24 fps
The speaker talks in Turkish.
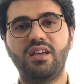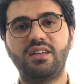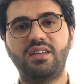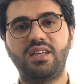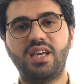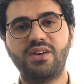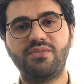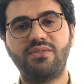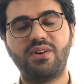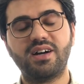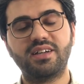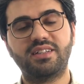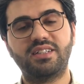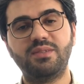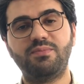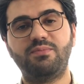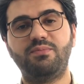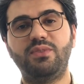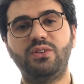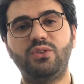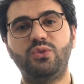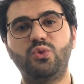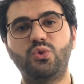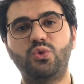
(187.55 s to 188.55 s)
Kevakip
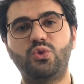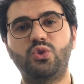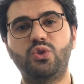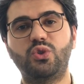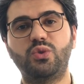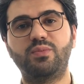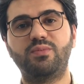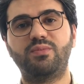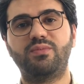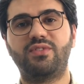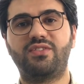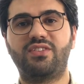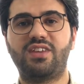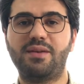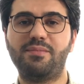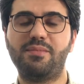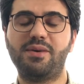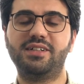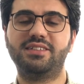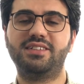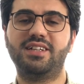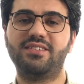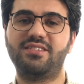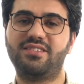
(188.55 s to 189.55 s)
menücum
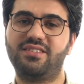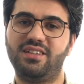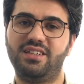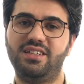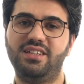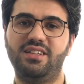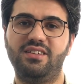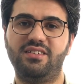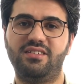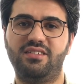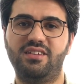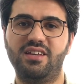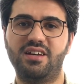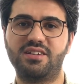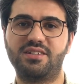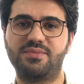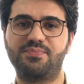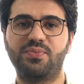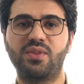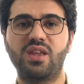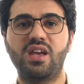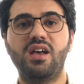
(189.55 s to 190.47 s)
semadan seni izler.